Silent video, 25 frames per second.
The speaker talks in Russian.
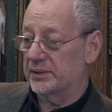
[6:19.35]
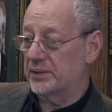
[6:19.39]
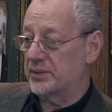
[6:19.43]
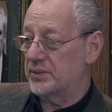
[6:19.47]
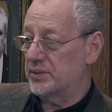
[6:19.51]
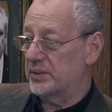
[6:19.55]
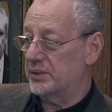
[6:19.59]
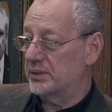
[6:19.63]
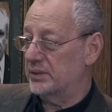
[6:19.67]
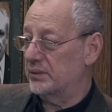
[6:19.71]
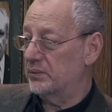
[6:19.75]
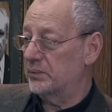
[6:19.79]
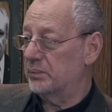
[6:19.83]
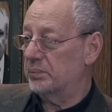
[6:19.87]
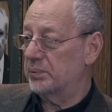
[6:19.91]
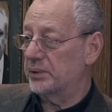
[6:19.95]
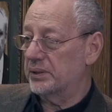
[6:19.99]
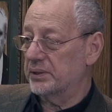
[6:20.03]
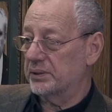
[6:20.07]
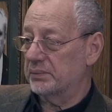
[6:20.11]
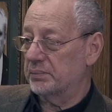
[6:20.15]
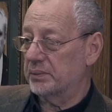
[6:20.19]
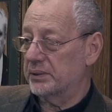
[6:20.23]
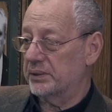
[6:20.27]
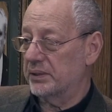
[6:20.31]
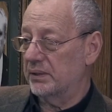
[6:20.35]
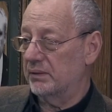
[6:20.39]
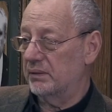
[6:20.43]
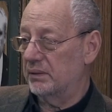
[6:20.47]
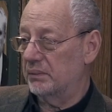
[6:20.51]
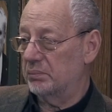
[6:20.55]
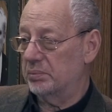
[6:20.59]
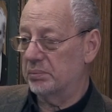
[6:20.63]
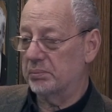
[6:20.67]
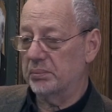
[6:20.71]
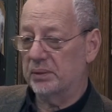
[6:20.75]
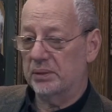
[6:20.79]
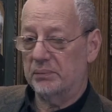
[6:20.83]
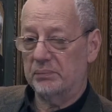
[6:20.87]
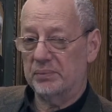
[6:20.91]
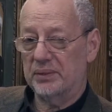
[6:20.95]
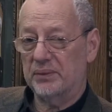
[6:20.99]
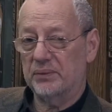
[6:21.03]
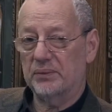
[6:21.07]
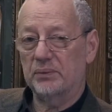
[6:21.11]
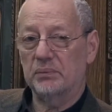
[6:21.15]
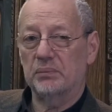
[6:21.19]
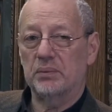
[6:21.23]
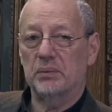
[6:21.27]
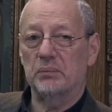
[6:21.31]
сейчас идут пьесы поставлены по моим переводам,